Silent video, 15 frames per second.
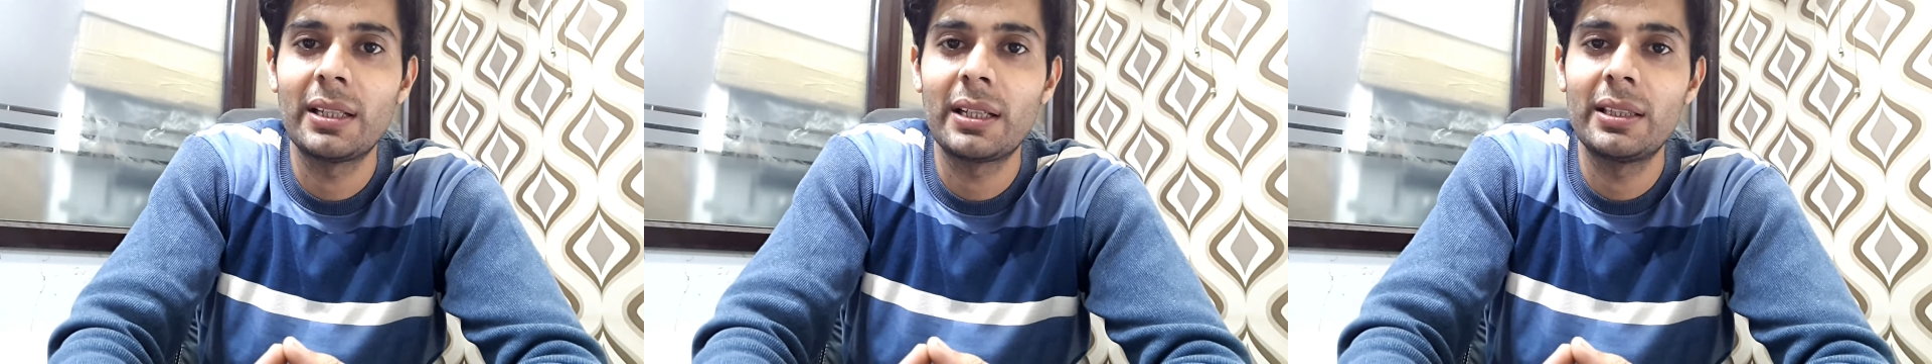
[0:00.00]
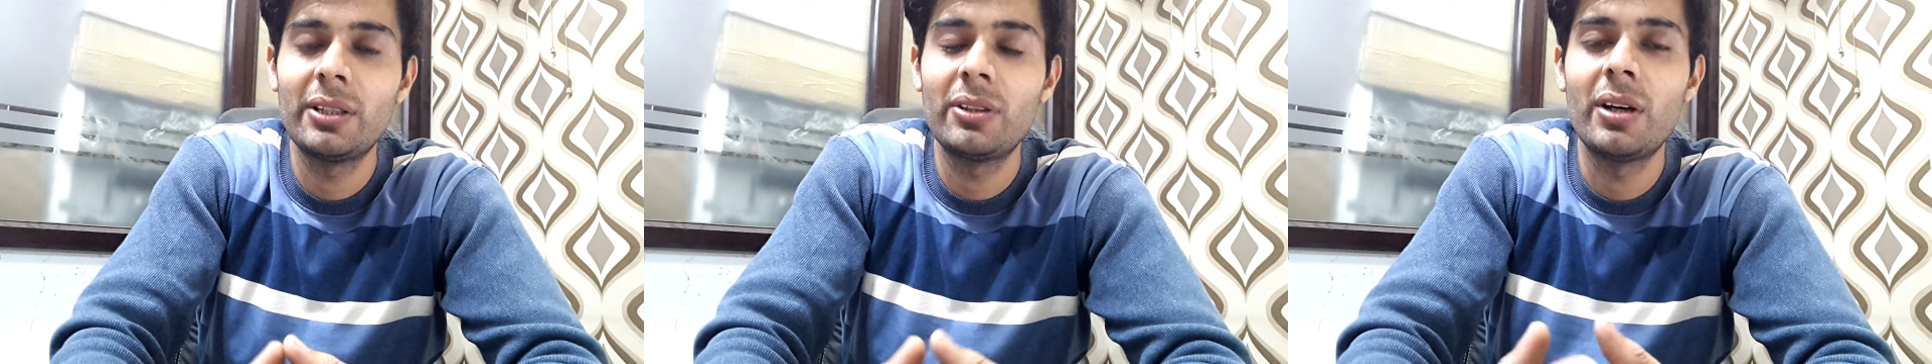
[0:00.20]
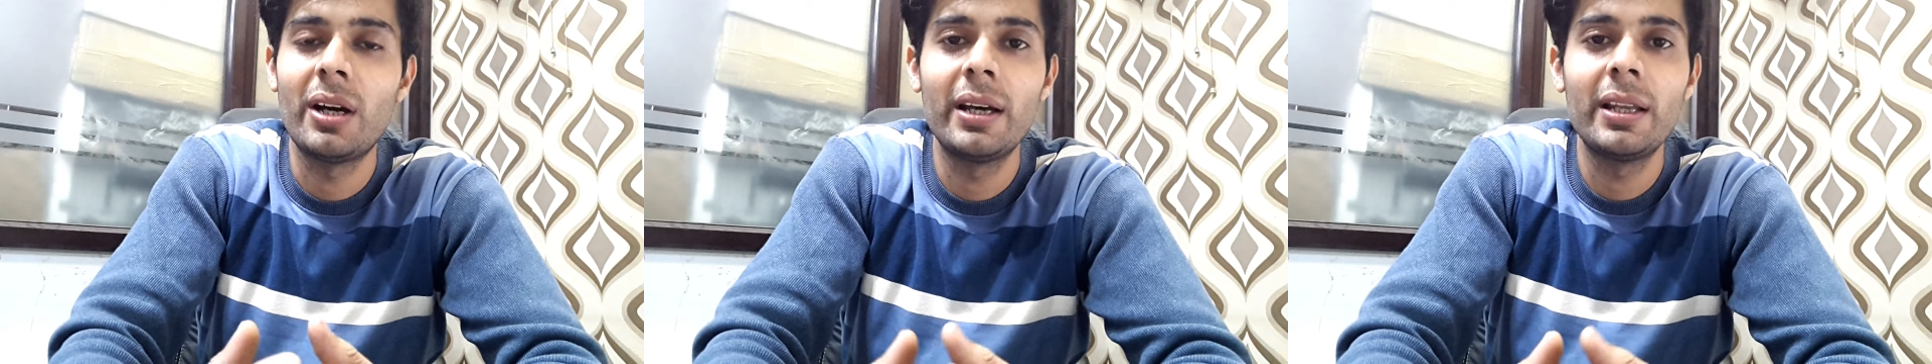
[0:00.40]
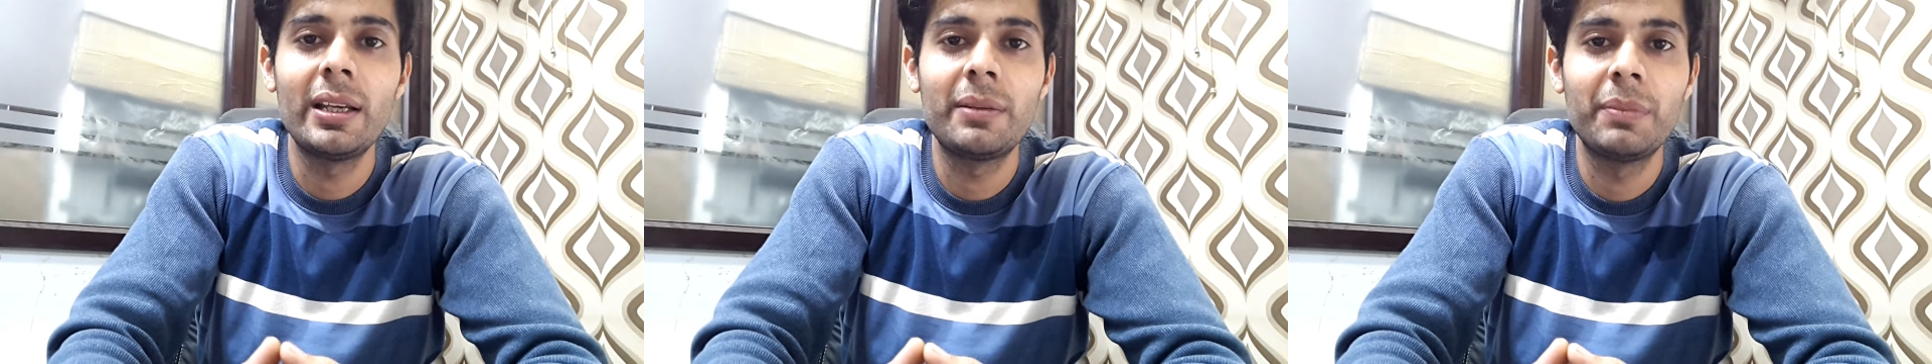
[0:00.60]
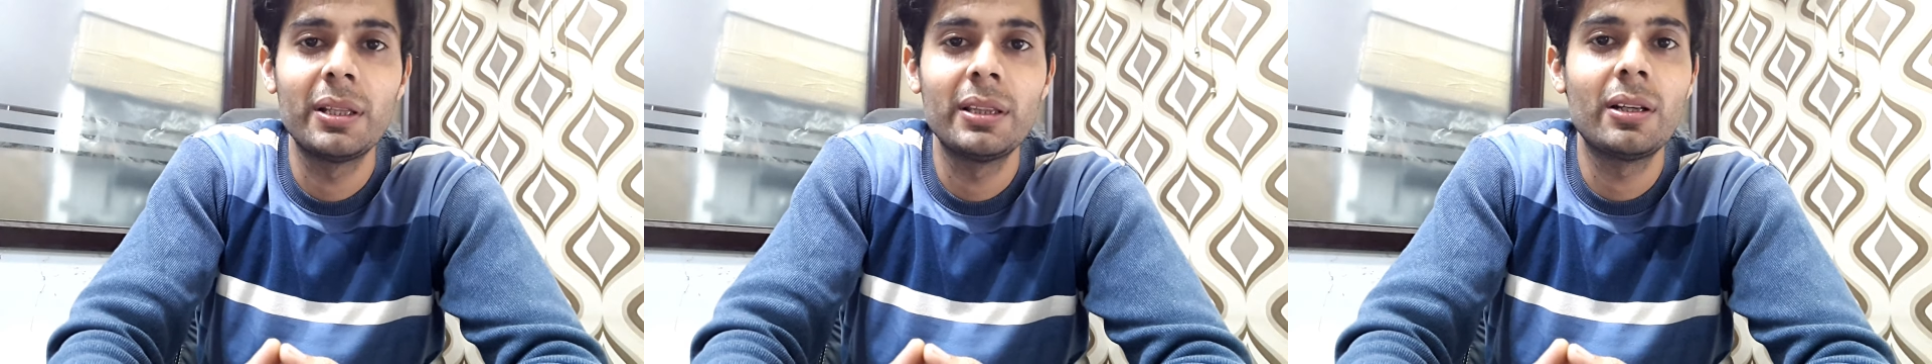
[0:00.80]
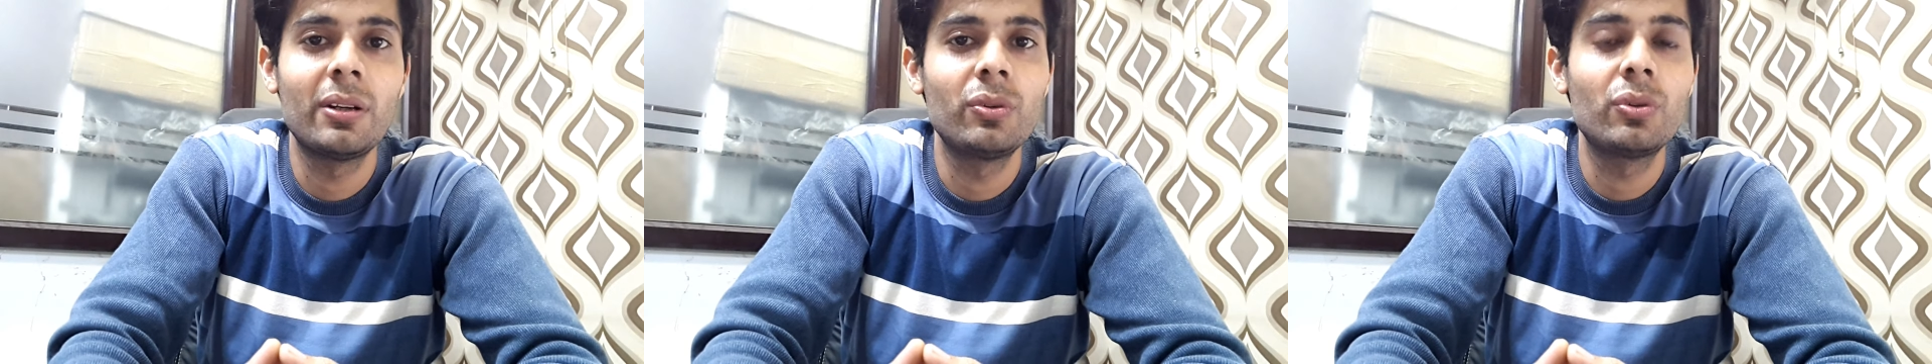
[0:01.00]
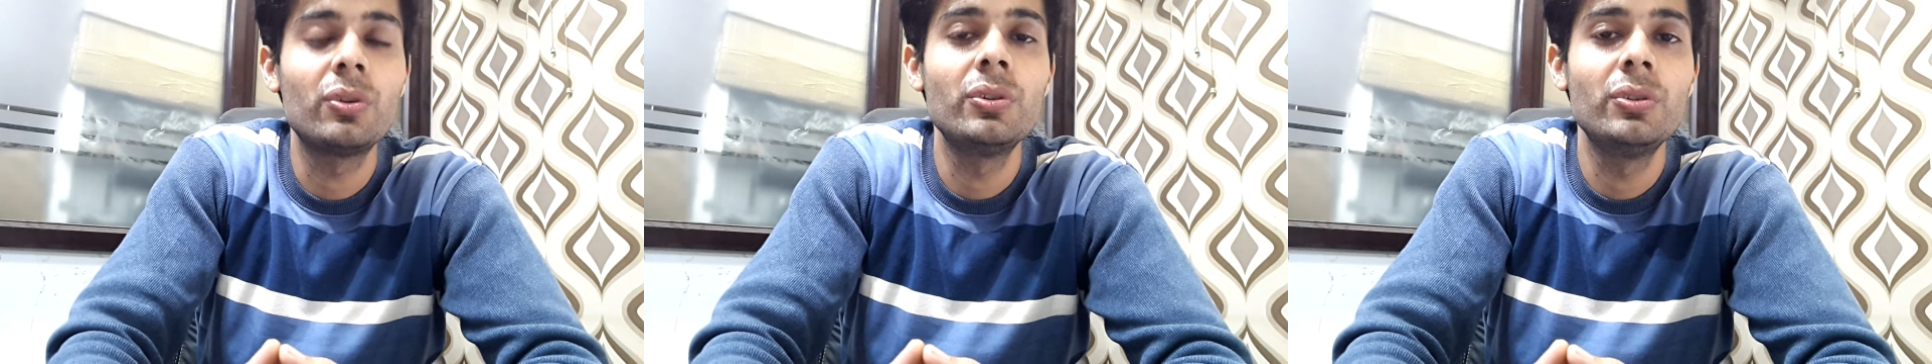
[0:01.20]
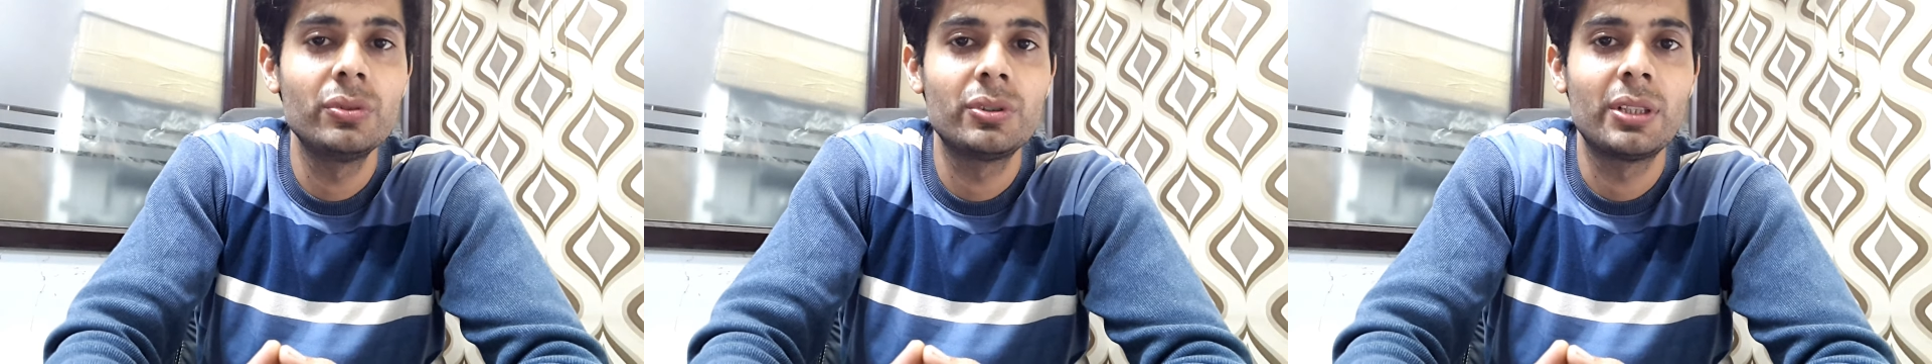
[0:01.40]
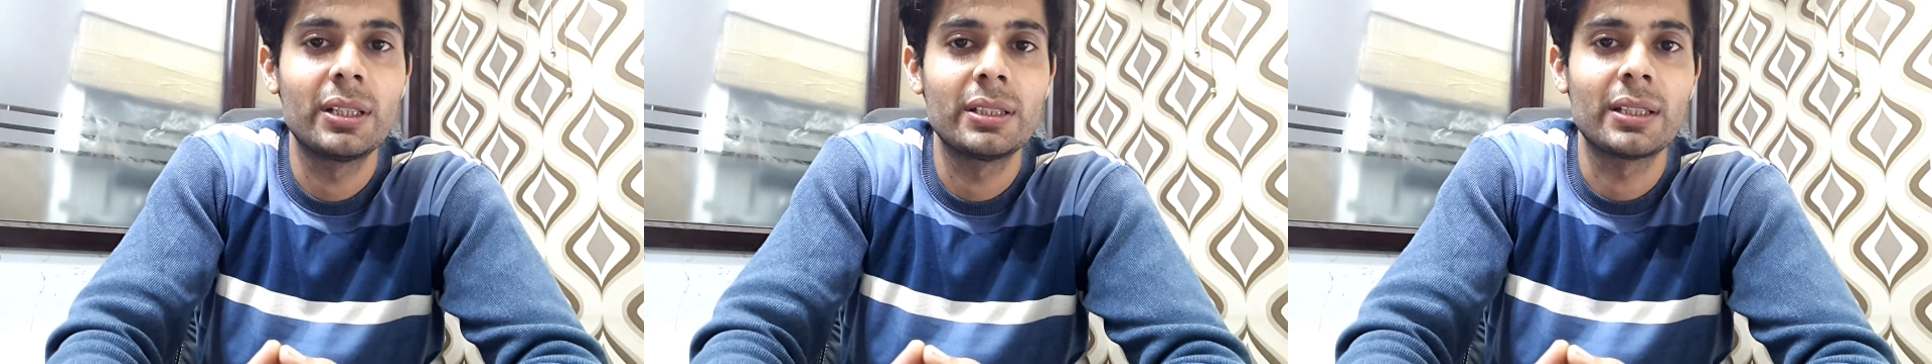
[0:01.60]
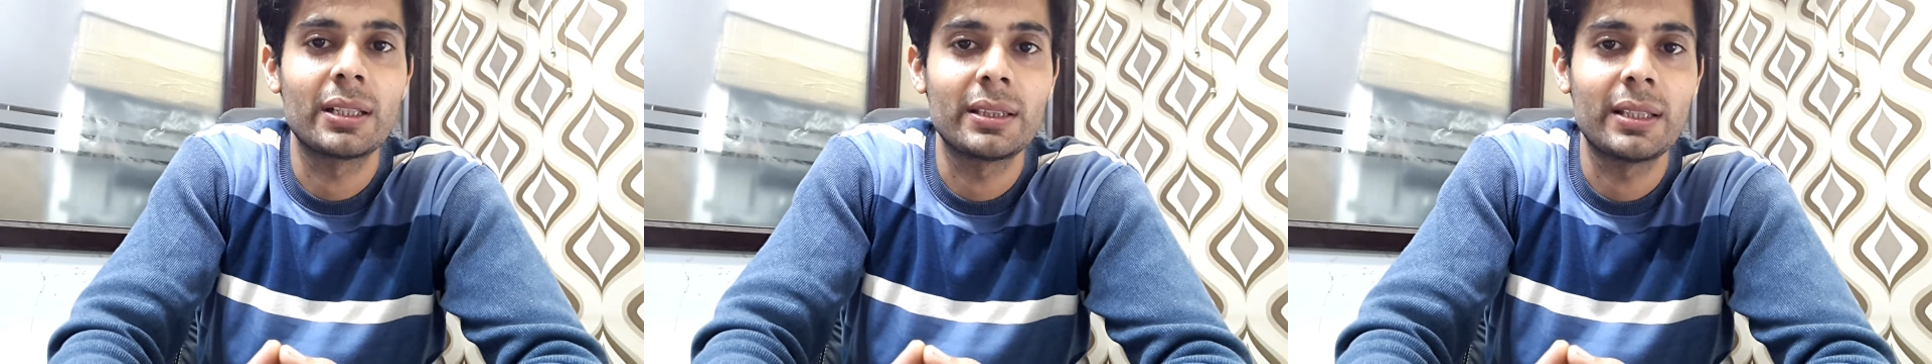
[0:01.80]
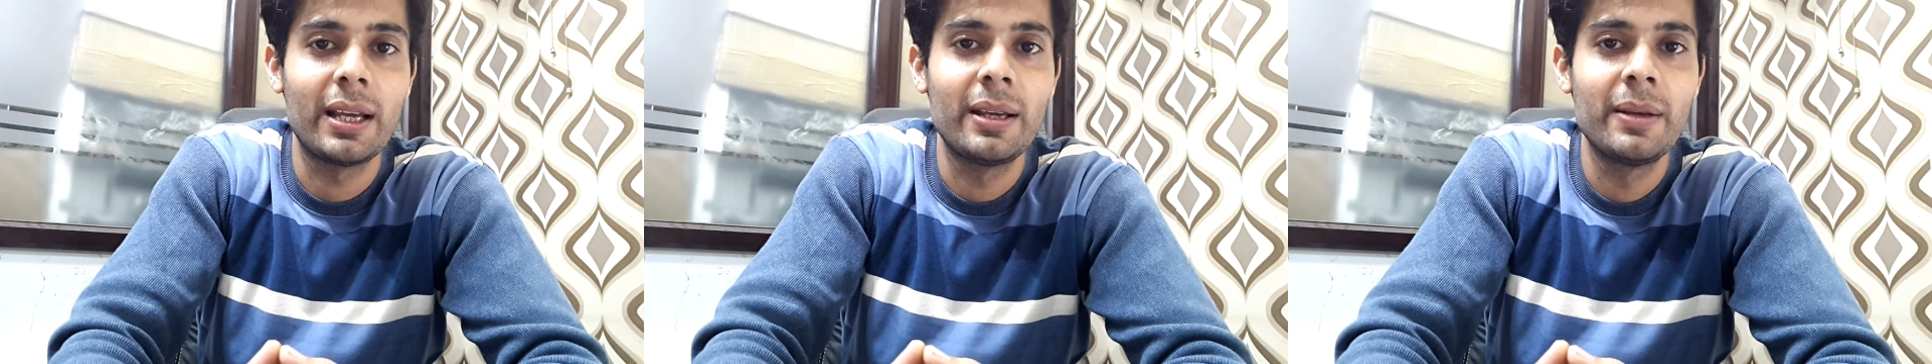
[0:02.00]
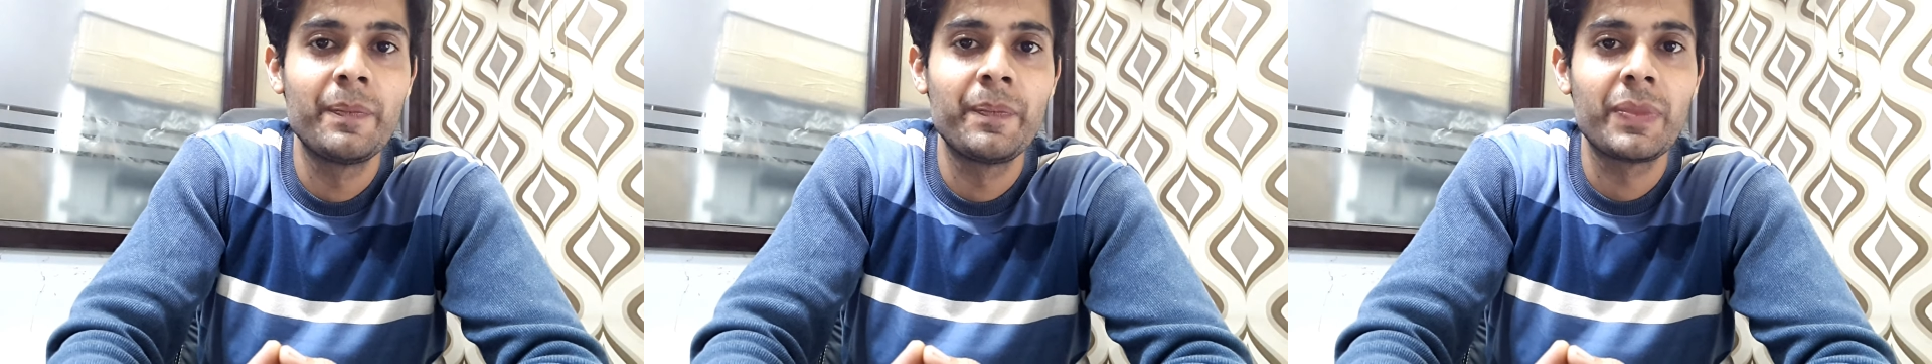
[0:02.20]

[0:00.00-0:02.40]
सकते हैं और हर एक बंदा उनको यूज कर सकता है